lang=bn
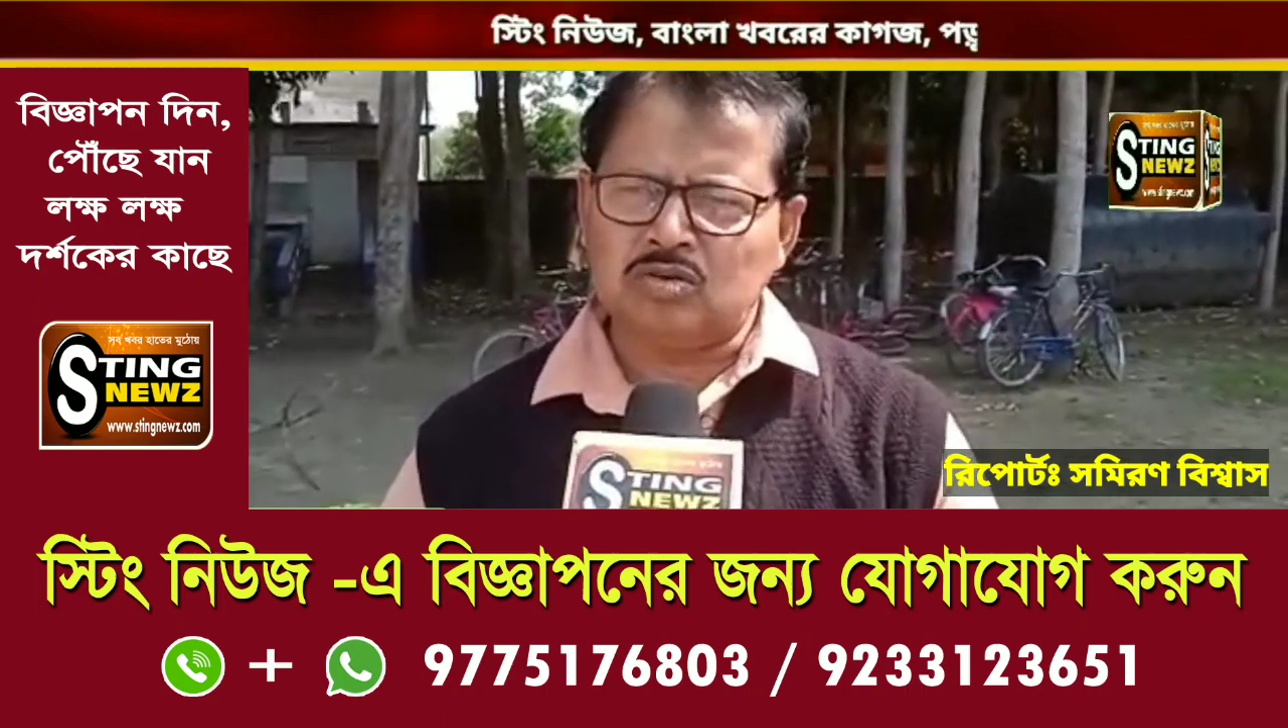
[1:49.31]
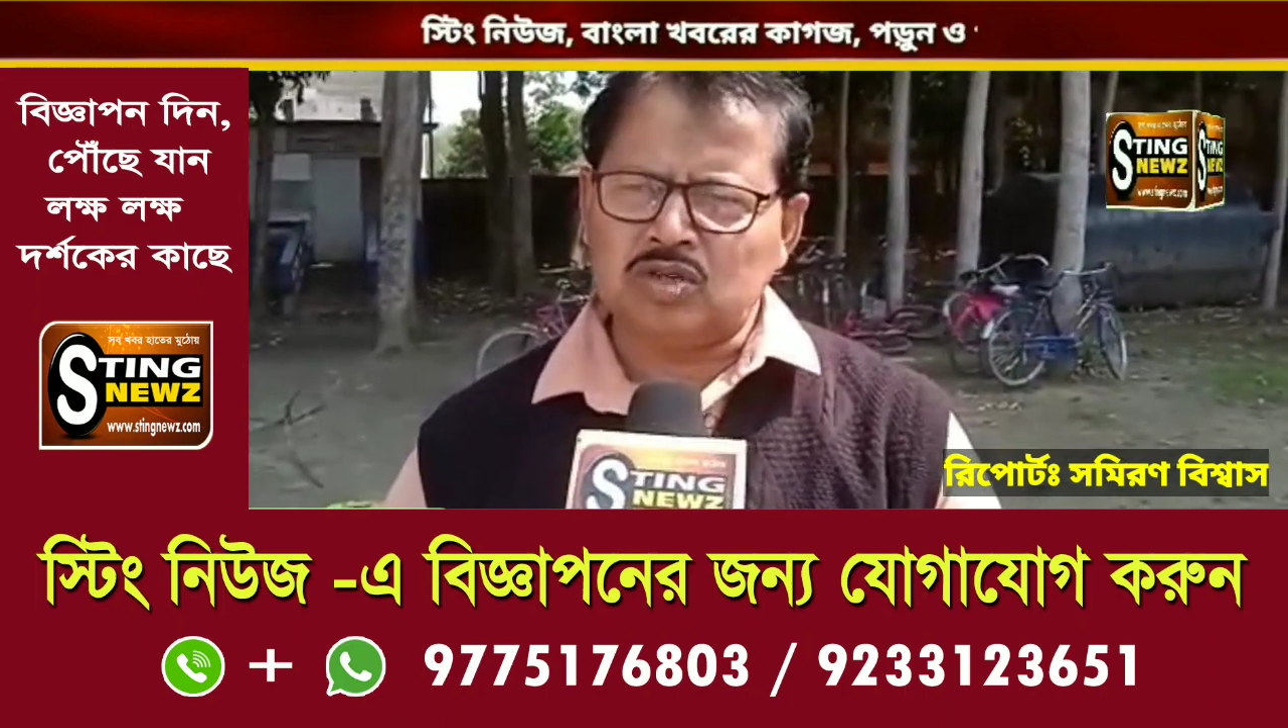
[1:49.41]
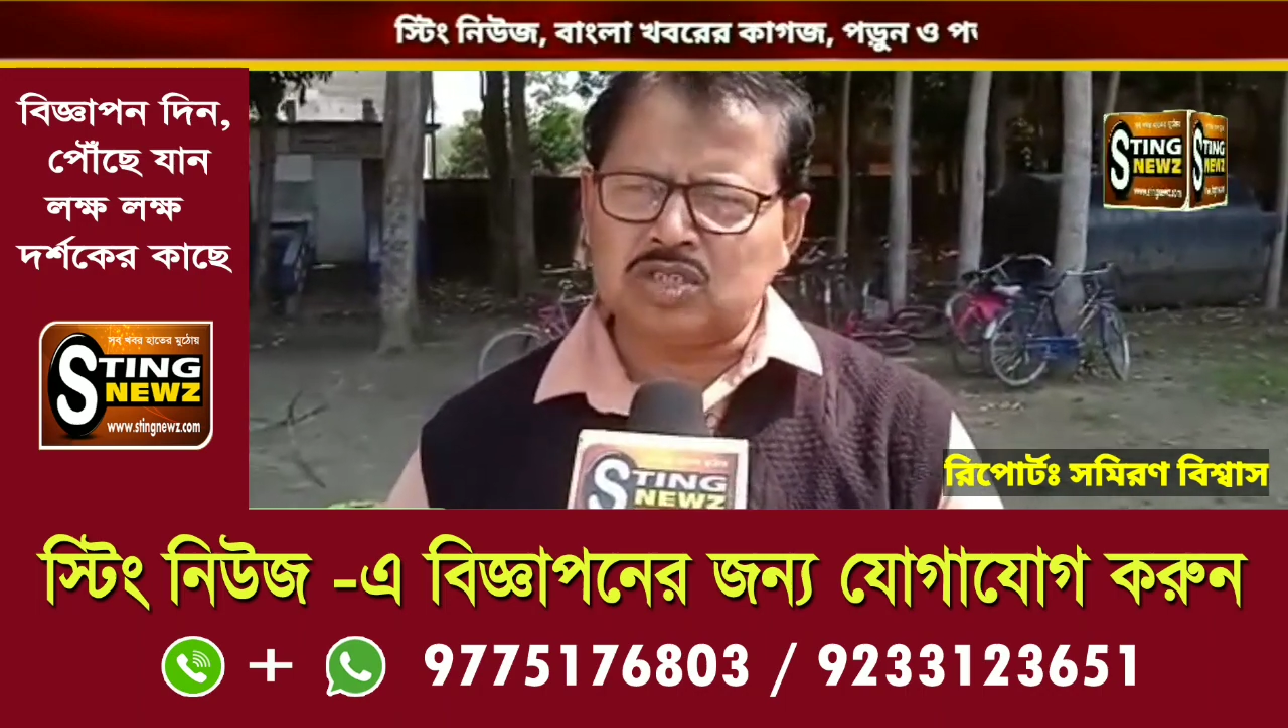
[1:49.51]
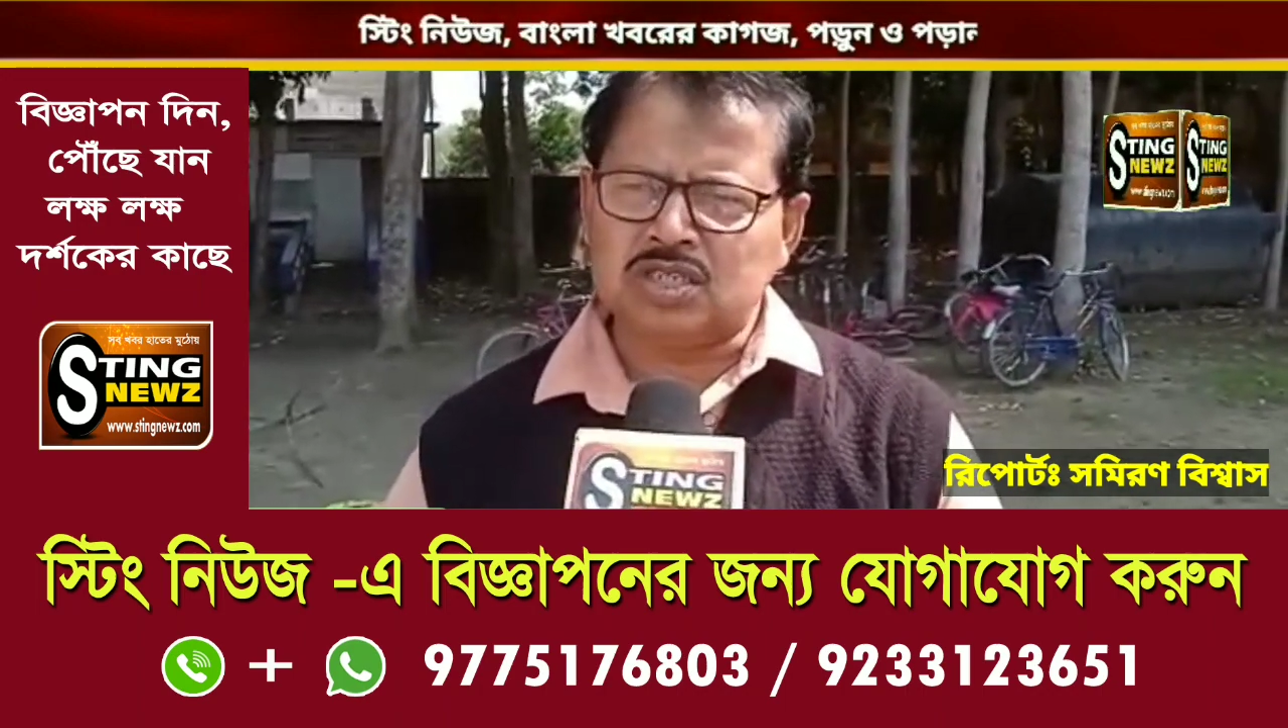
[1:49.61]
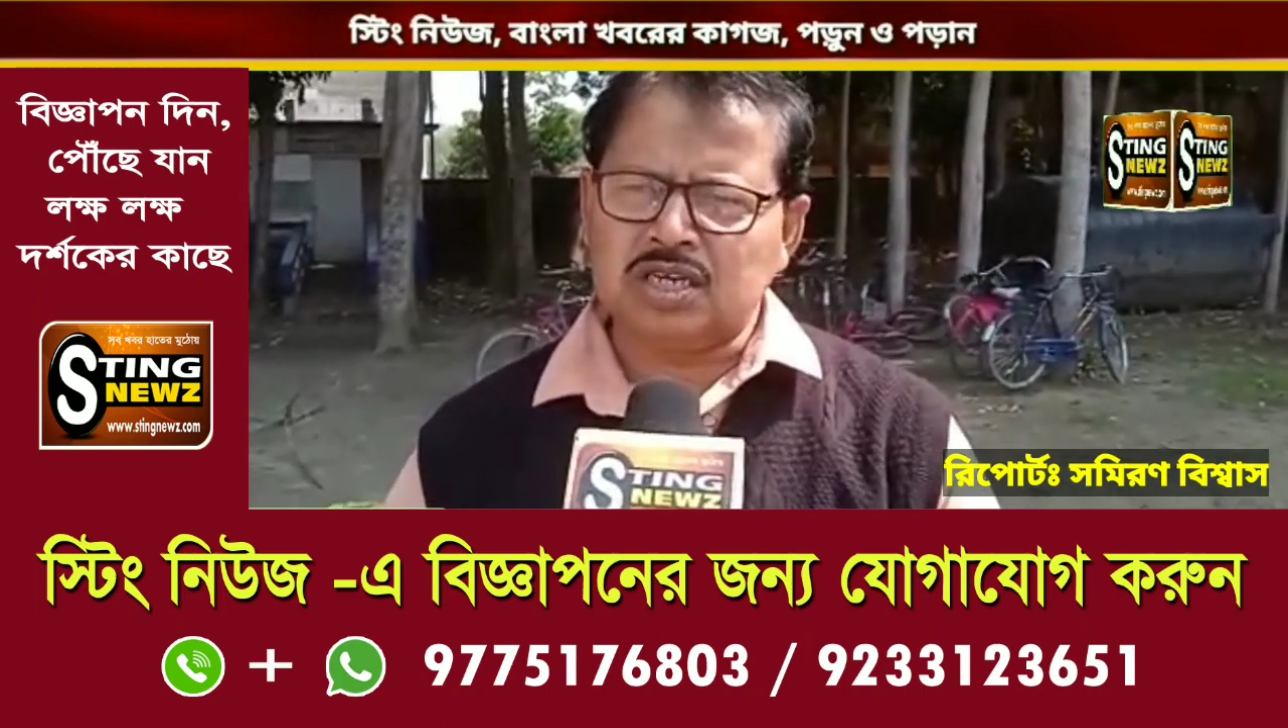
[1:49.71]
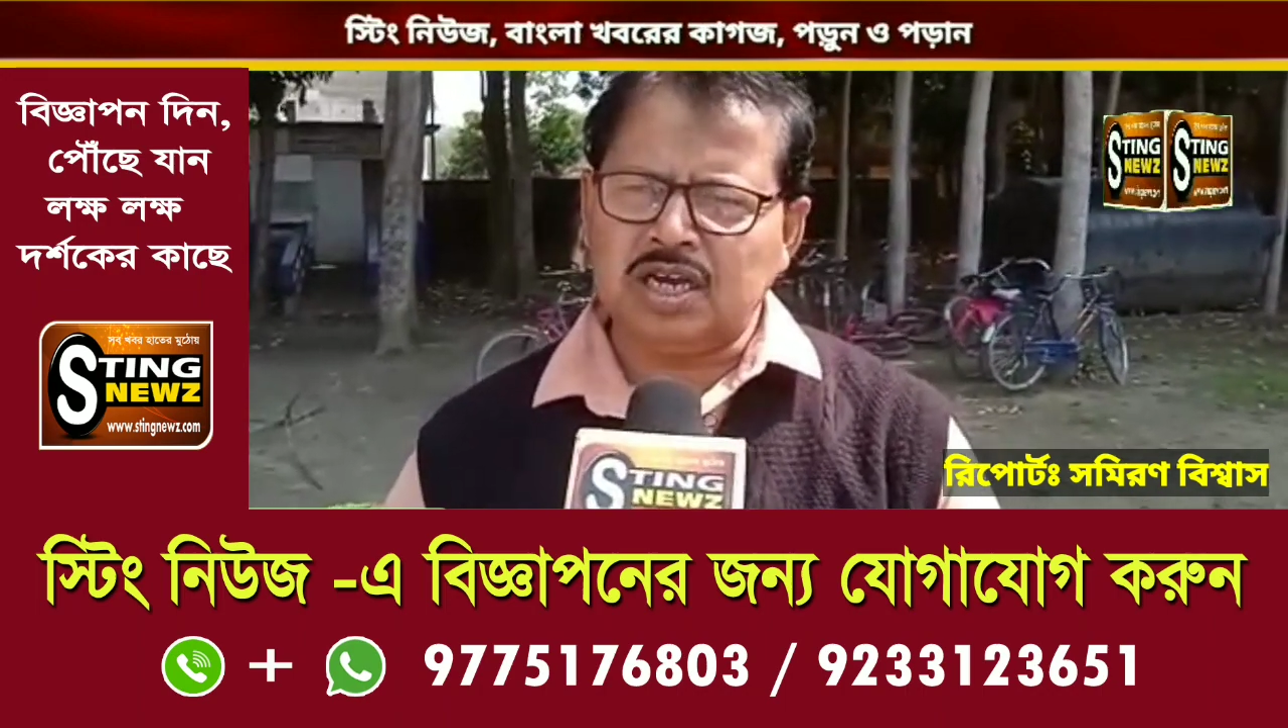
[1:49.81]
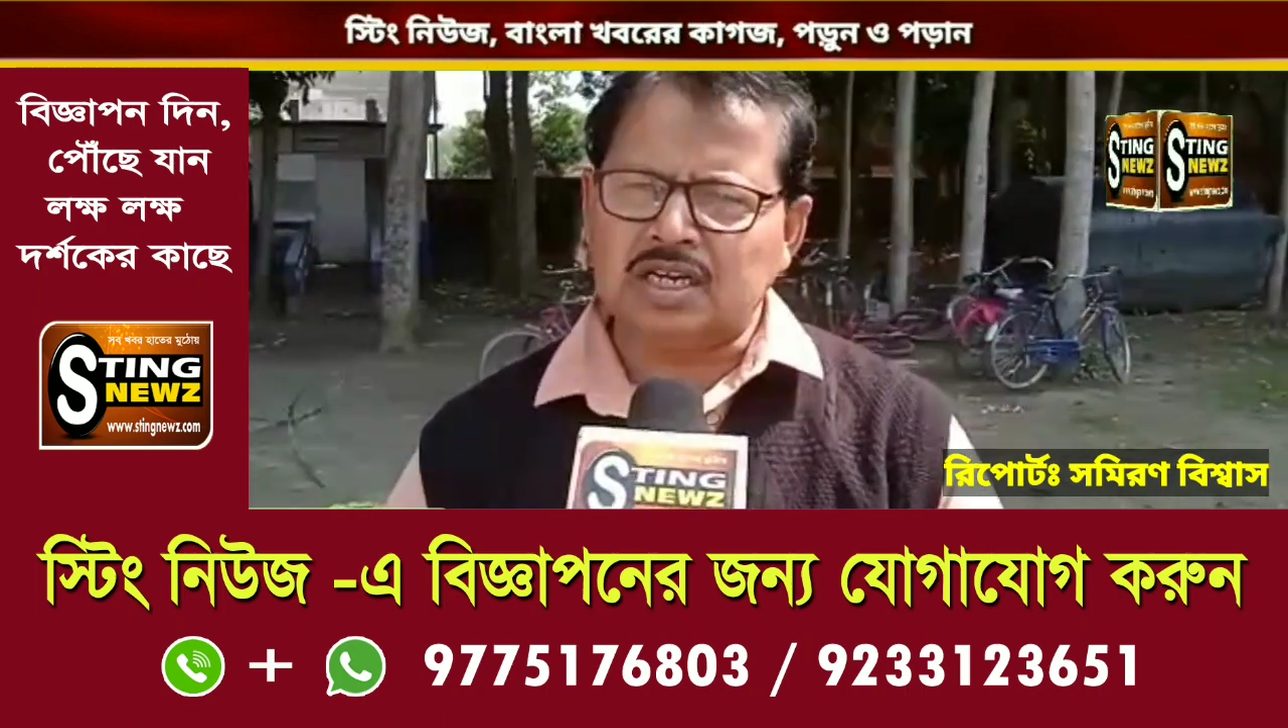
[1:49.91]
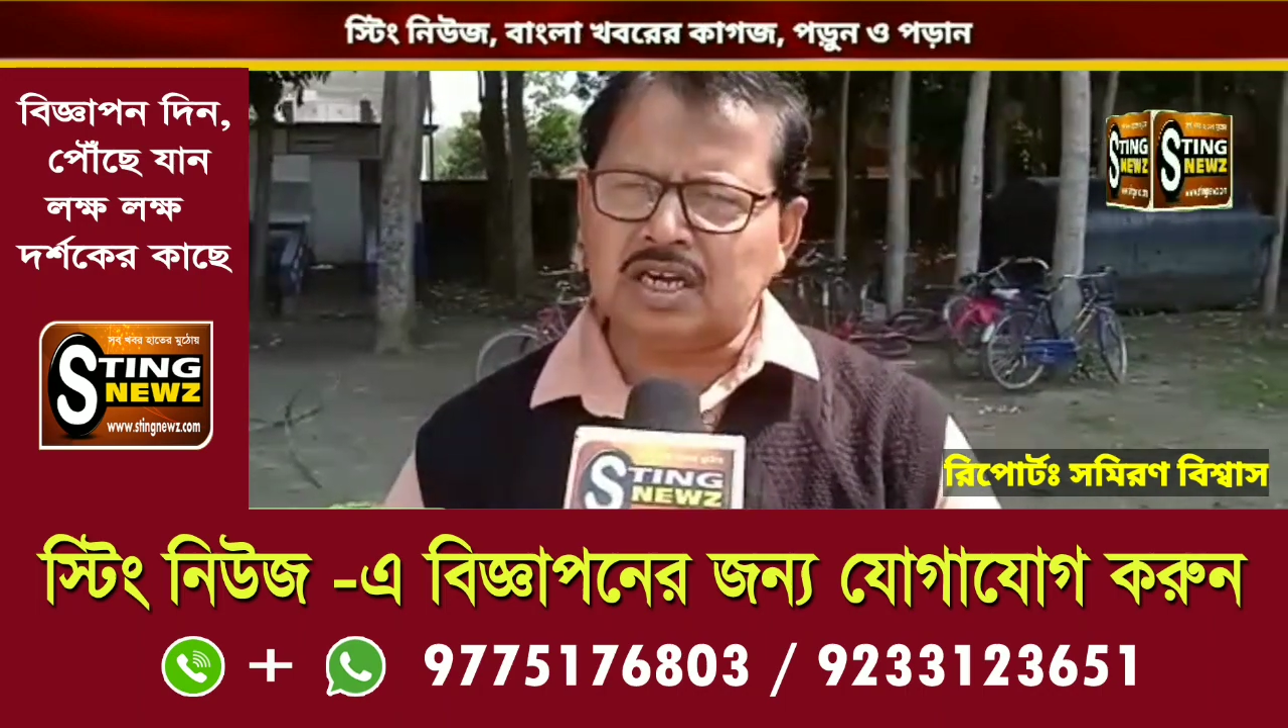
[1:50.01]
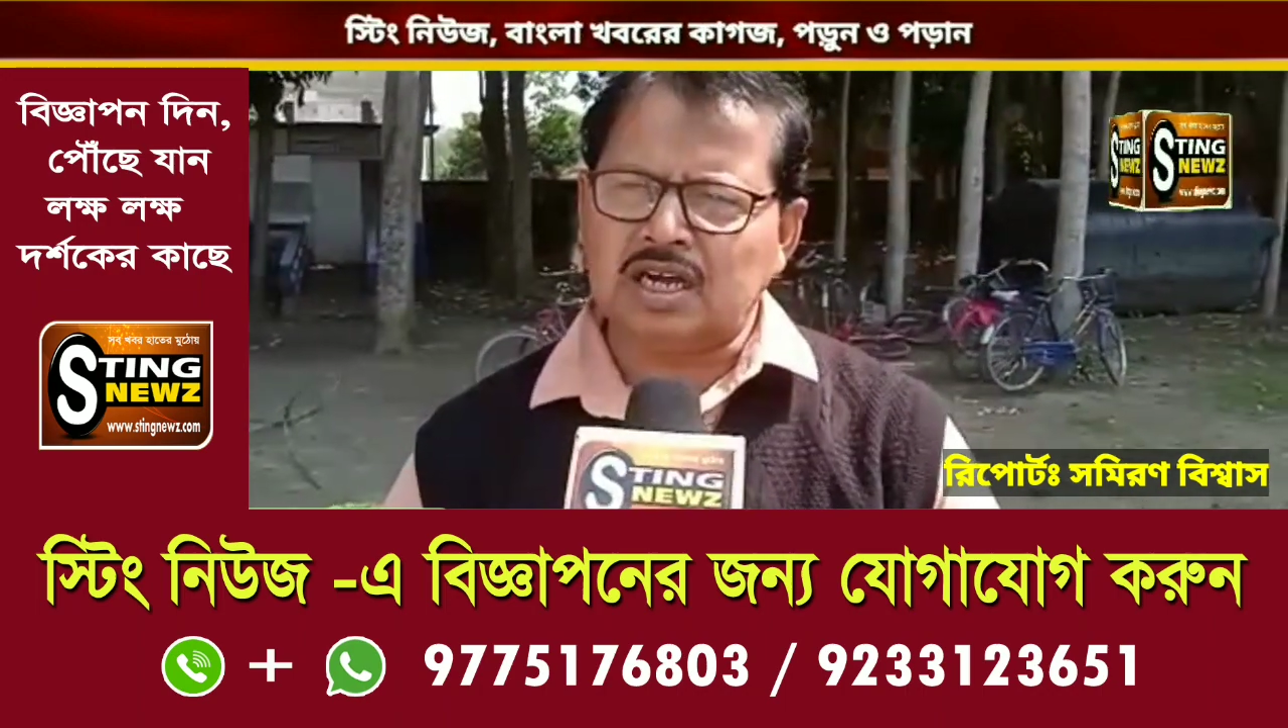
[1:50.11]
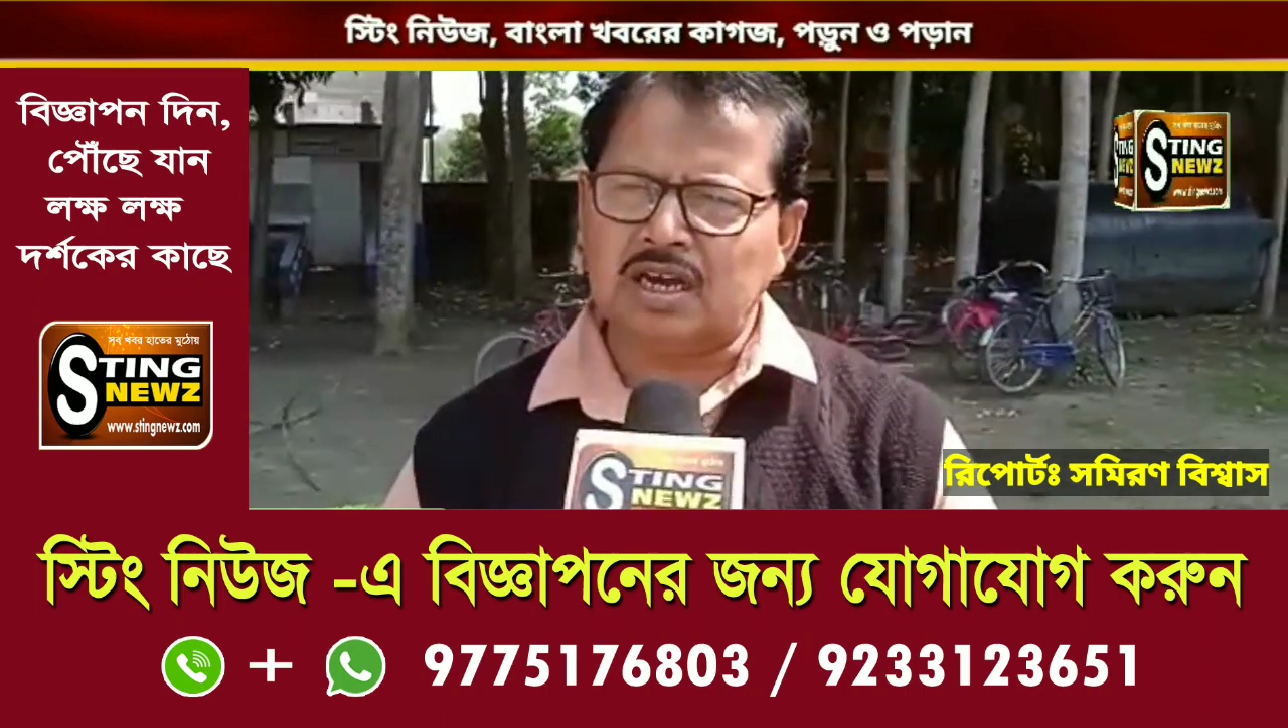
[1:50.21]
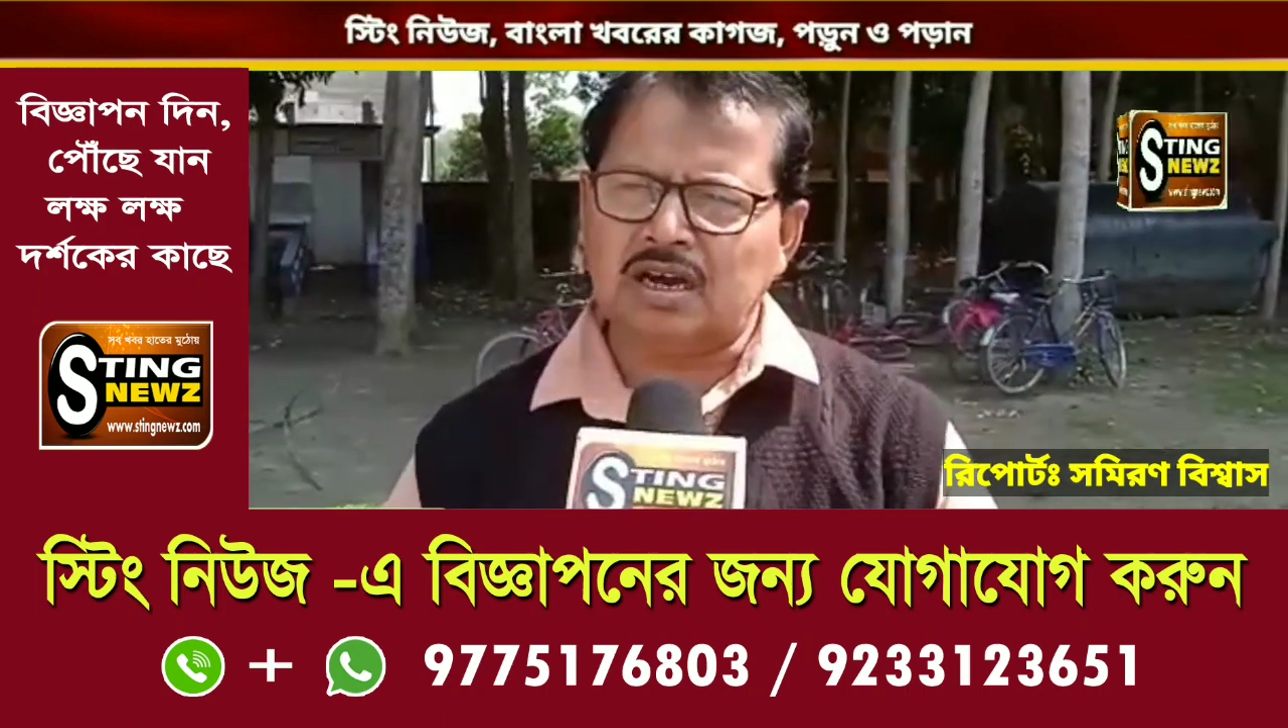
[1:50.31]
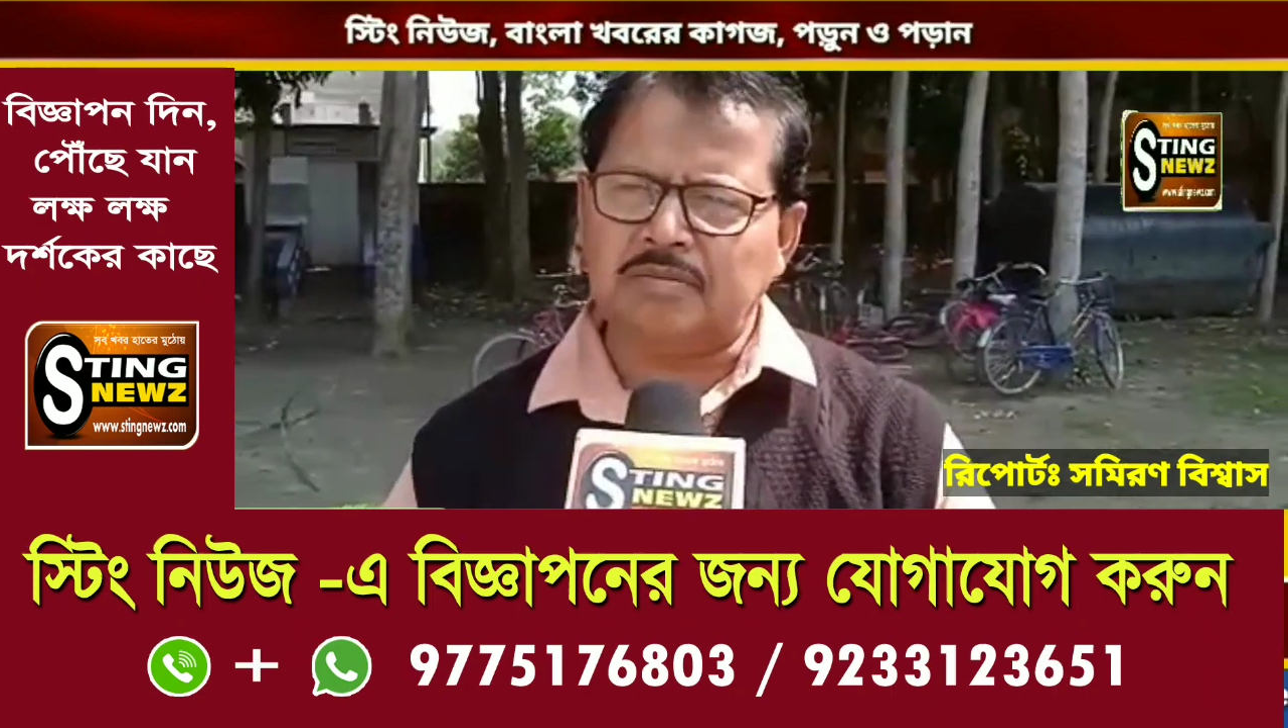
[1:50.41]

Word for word: করেছি এইটার